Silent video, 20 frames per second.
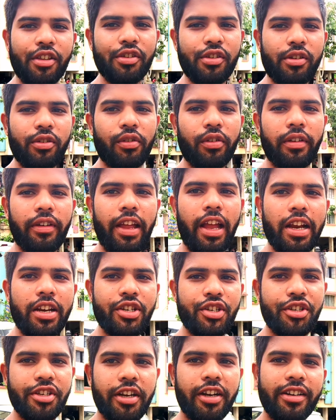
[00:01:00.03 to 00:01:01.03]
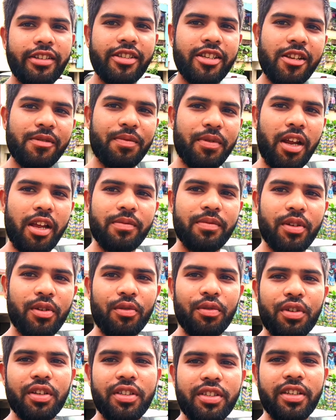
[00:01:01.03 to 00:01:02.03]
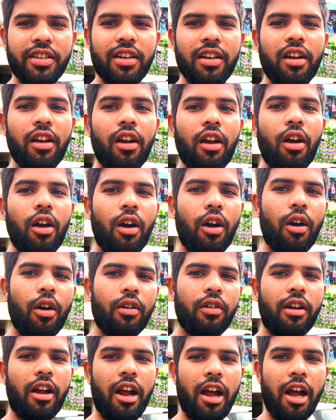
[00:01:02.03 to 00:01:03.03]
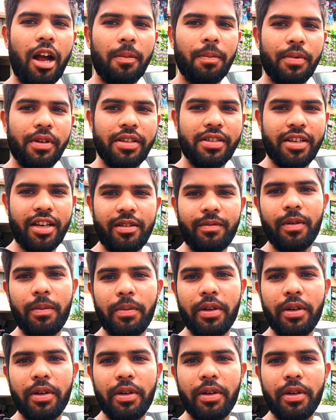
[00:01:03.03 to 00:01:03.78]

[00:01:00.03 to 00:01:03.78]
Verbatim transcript: तो चैनल को लाइक शेयर एंड सब्सक्राइब जरूर कीजिए और आप इस चैनल में